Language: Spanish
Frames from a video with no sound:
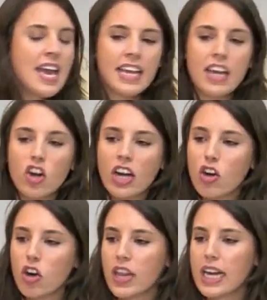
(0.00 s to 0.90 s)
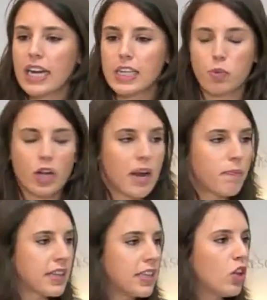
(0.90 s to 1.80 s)
Quiero recordarles, porque al
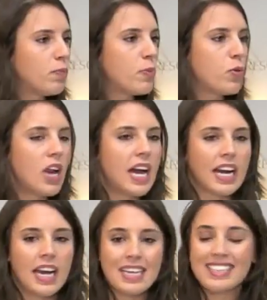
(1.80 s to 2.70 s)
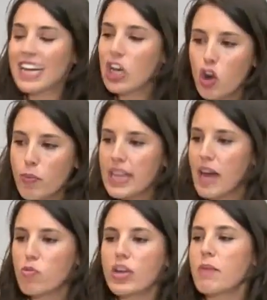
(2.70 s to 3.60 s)
Partido Popular se le
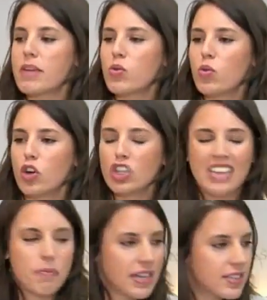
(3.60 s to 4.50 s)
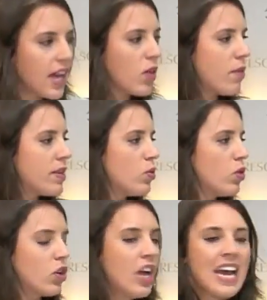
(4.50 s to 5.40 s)
olvida muy a menudo, demasiado a
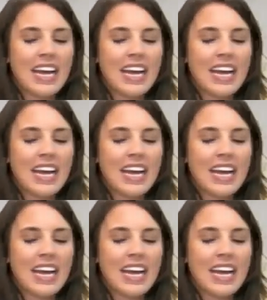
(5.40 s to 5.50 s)
menudo,